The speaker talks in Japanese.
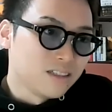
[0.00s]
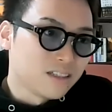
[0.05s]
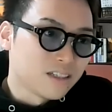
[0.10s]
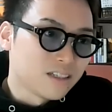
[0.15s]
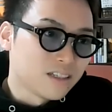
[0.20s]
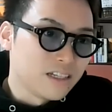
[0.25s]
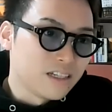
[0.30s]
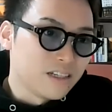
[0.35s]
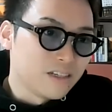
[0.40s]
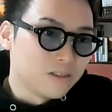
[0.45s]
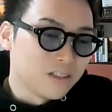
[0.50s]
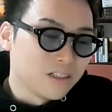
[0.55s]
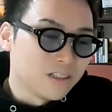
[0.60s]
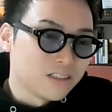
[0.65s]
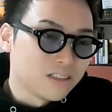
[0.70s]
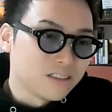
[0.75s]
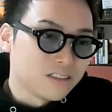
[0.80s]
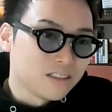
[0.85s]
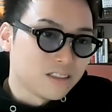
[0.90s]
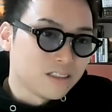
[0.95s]
ガラケー用の
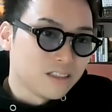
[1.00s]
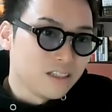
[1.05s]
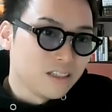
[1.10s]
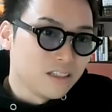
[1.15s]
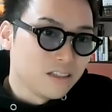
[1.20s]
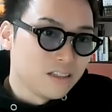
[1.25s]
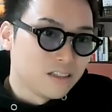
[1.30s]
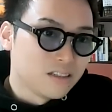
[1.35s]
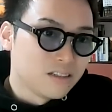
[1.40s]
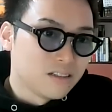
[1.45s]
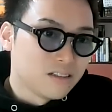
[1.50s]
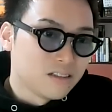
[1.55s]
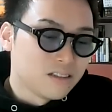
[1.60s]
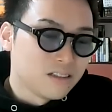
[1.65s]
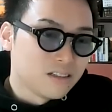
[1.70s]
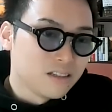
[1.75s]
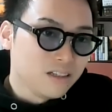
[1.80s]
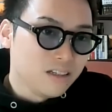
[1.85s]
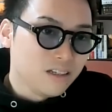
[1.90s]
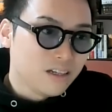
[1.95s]
やつとかって。
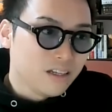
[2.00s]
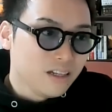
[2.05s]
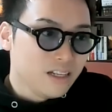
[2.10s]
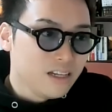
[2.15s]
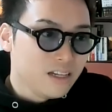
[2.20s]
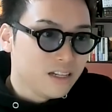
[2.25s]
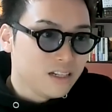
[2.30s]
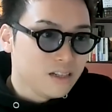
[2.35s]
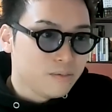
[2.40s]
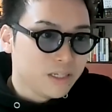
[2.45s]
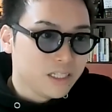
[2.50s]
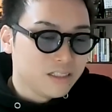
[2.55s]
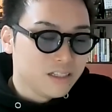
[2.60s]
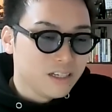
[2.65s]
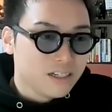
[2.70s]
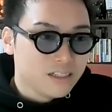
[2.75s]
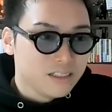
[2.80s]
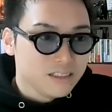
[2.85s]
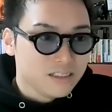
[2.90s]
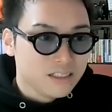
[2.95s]
ガラケーだけ
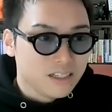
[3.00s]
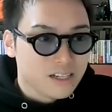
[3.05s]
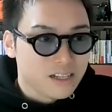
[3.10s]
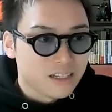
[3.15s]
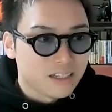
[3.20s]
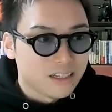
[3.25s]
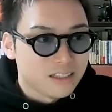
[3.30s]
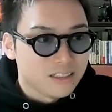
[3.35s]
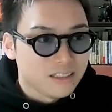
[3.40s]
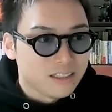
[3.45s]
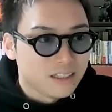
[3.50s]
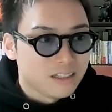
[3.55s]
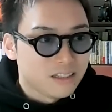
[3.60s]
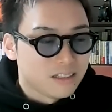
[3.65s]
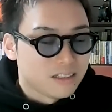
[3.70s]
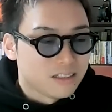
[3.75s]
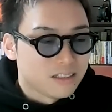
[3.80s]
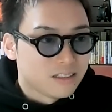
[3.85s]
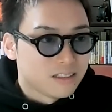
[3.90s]
別で管理しなきゃいけないんで。